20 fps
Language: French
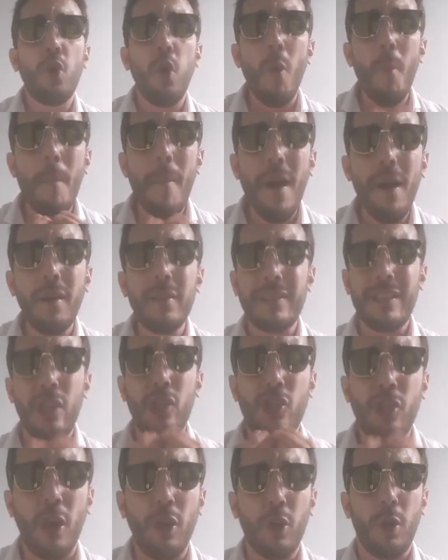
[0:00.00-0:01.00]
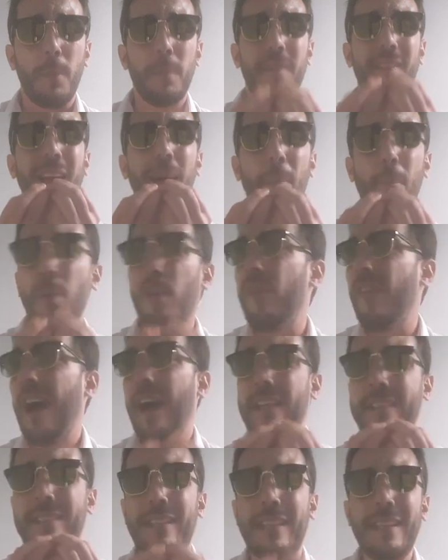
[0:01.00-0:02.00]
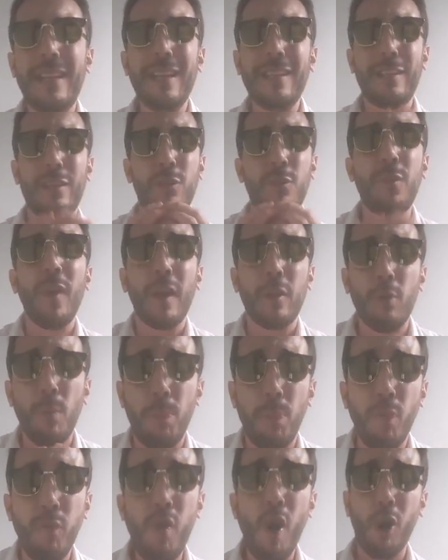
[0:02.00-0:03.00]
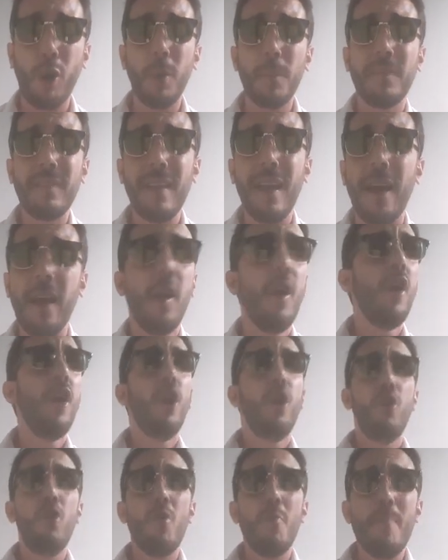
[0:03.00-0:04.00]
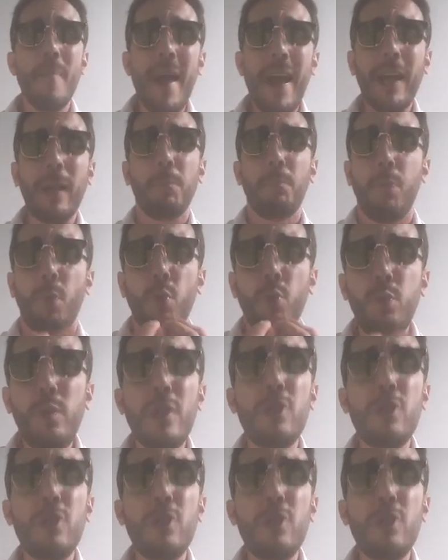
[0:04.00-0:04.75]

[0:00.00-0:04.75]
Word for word: Comment des gens comme ça peuvent accéder à des sphères de pouvoir comme ça Le mec, pour